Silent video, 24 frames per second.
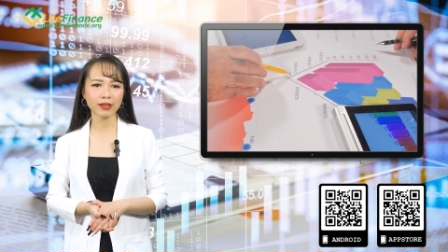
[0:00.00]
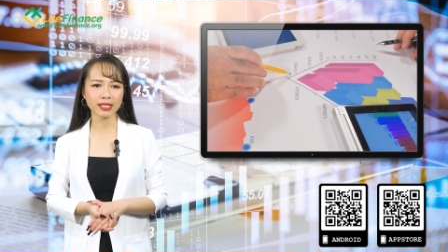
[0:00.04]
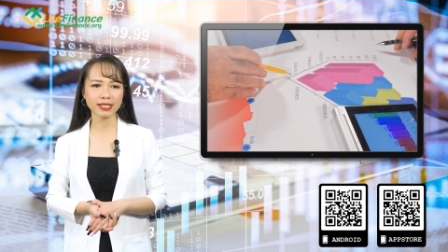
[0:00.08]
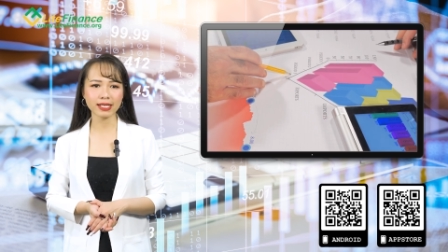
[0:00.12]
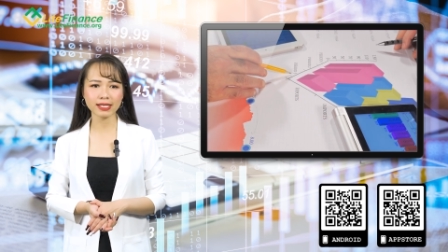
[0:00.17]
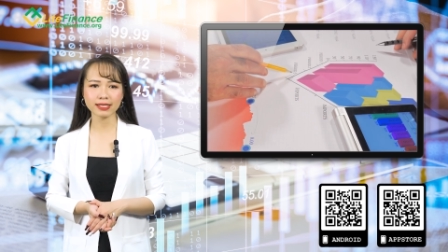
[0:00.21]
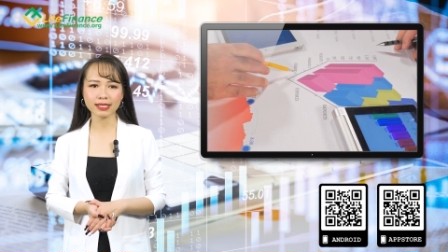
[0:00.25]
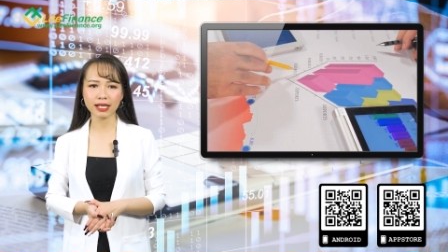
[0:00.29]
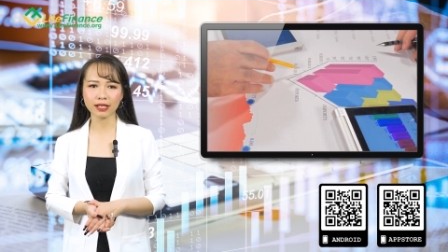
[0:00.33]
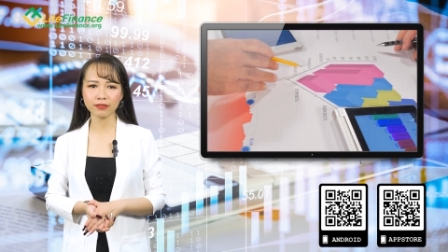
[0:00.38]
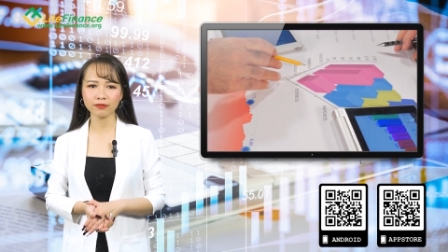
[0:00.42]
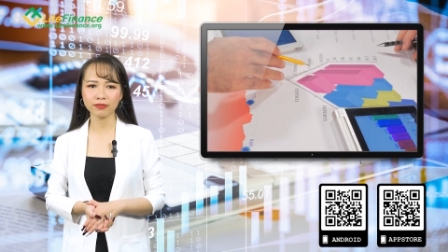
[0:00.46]
phải
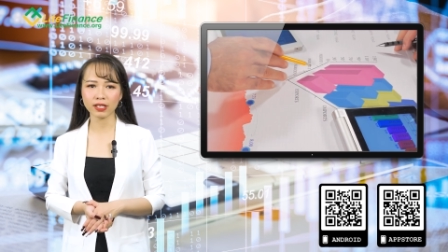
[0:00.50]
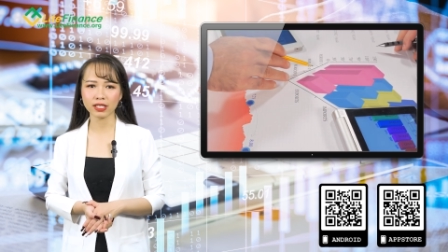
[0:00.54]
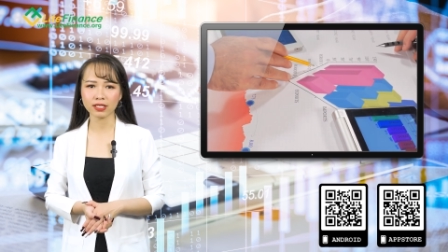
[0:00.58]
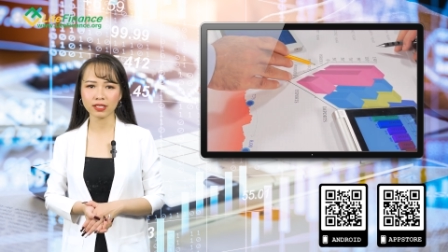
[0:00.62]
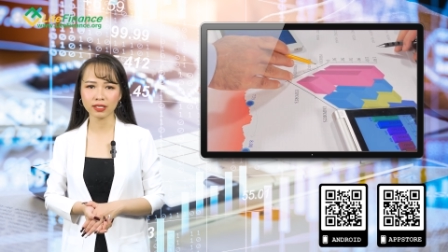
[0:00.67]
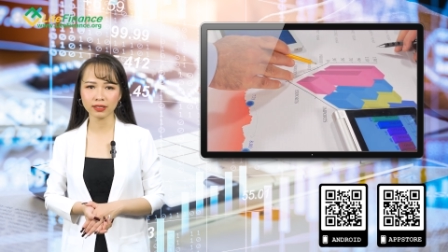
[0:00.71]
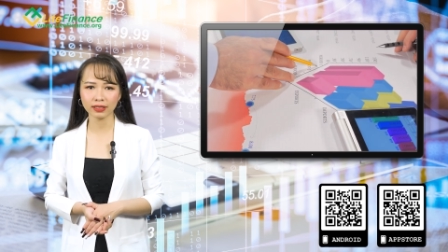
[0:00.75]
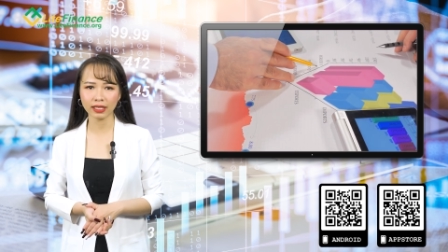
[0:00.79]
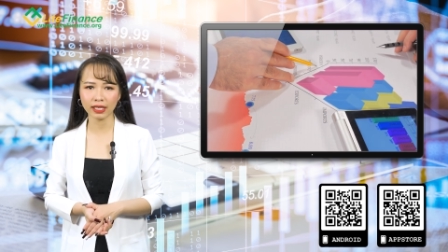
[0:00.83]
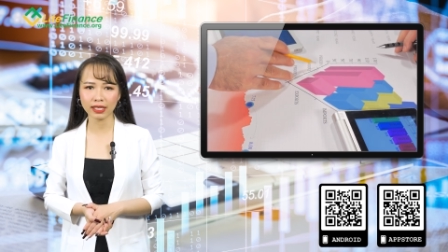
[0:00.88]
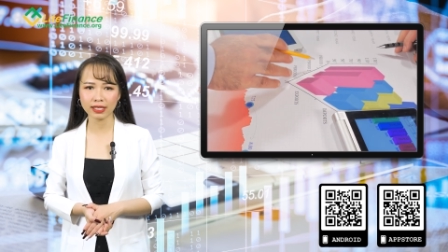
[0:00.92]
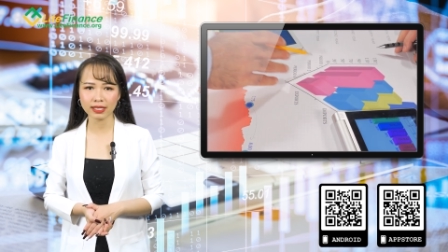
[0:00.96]
chắc chắn về
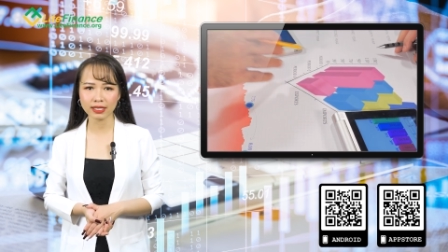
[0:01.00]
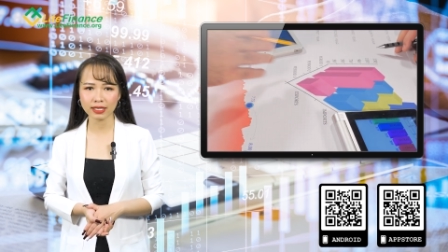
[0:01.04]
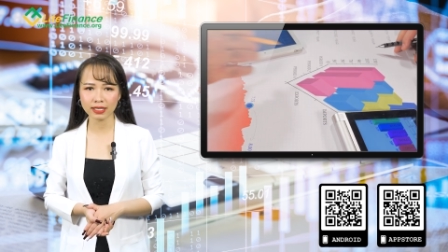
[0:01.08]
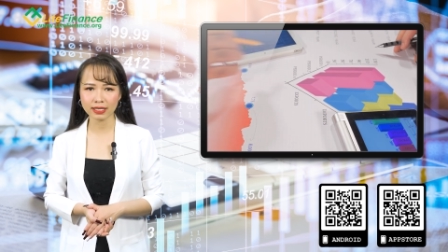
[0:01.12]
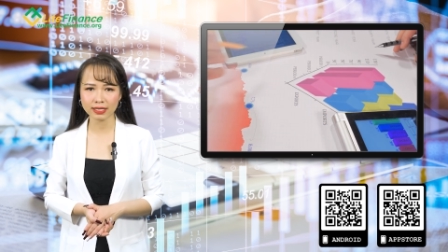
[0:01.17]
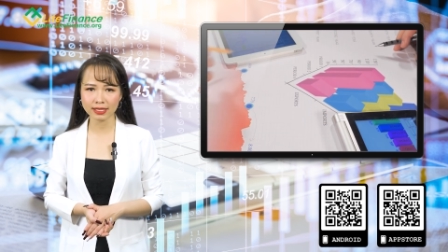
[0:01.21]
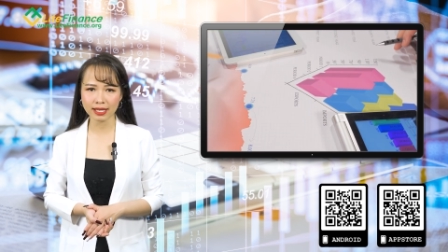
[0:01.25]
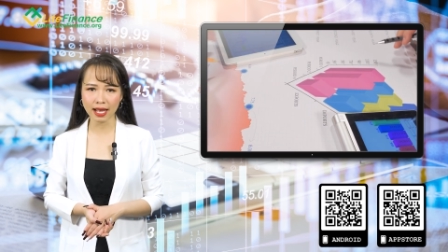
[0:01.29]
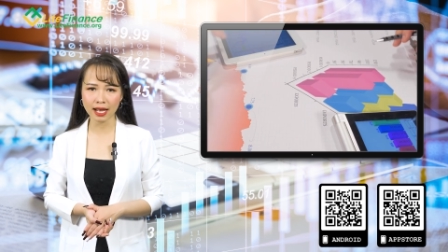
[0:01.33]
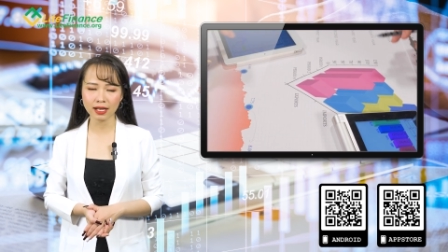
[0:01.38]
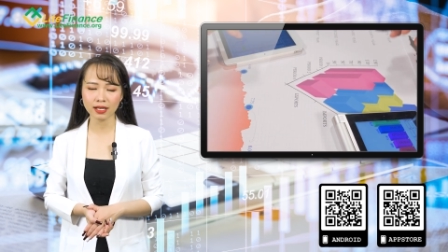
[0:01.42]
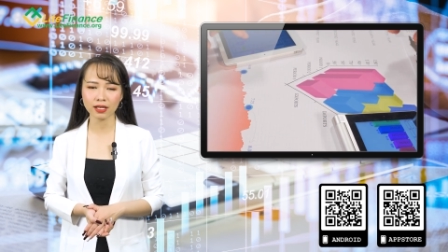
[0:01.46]
hướng đi
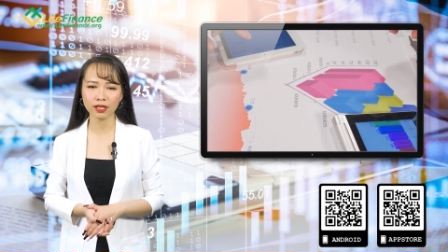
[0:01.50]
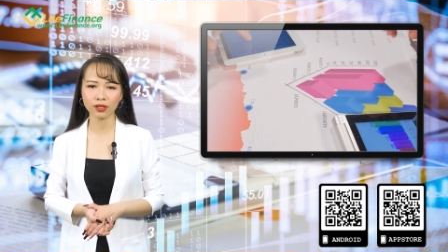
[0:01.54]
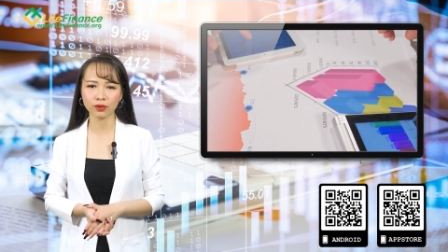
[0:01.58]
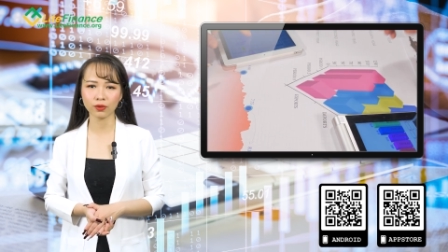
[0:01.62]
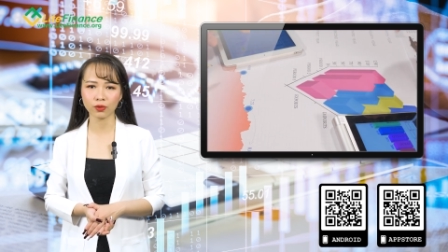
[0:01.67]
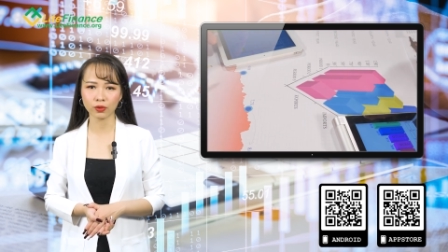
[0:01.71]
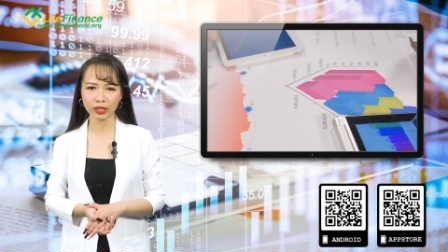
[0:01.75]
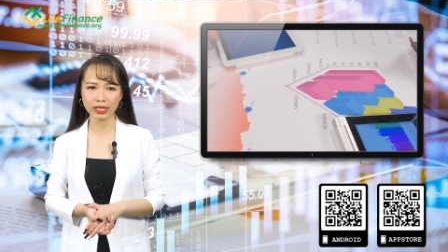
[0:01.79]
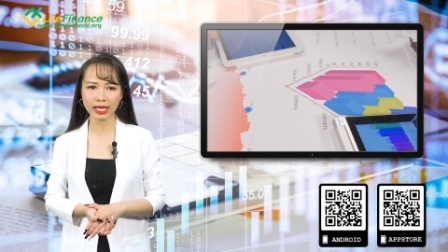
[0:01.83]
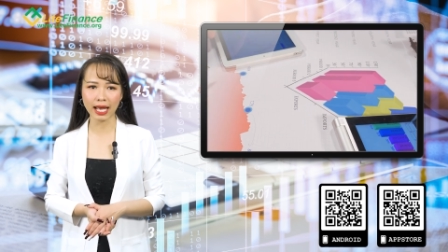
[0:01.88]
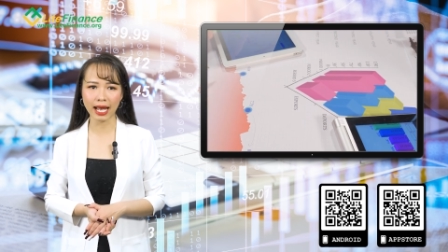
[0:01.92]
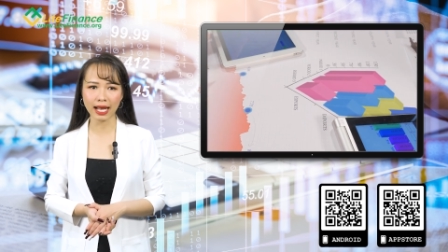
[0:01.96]
xa hơn
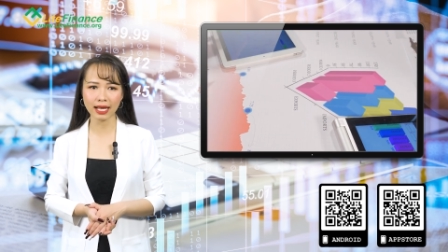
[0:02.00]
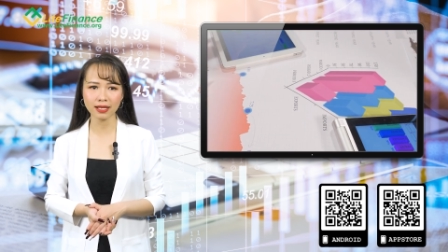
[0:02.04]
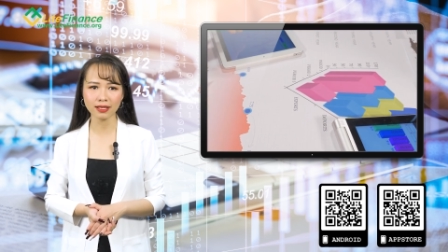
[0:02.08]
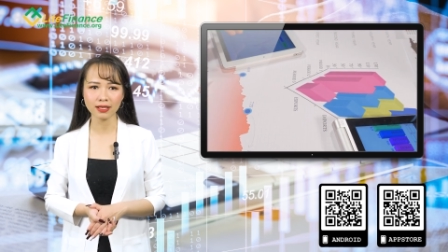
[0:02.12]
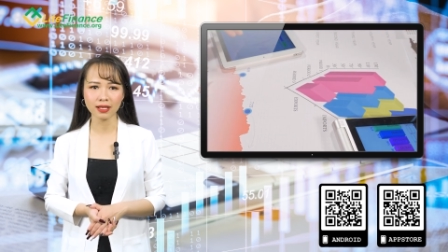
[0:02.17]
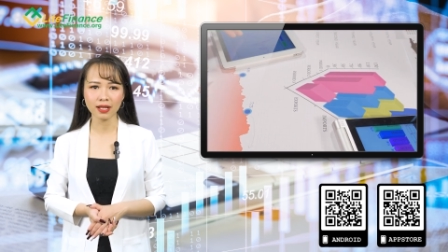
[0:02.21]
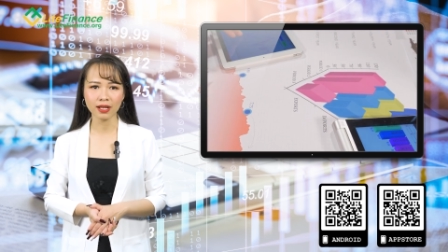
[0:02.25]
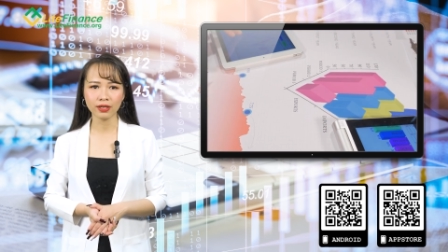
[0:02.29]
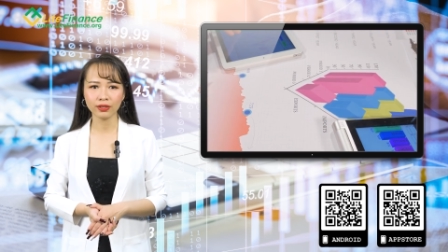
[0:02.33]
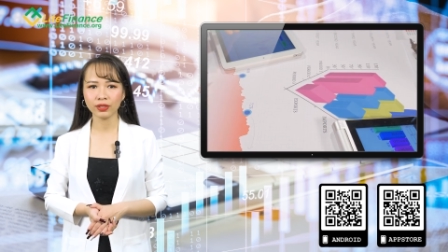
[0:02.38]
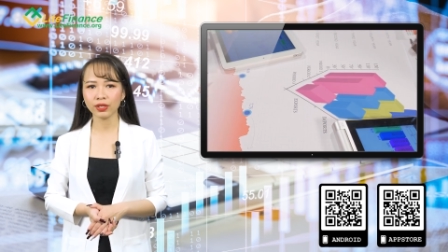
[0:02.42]
của giá,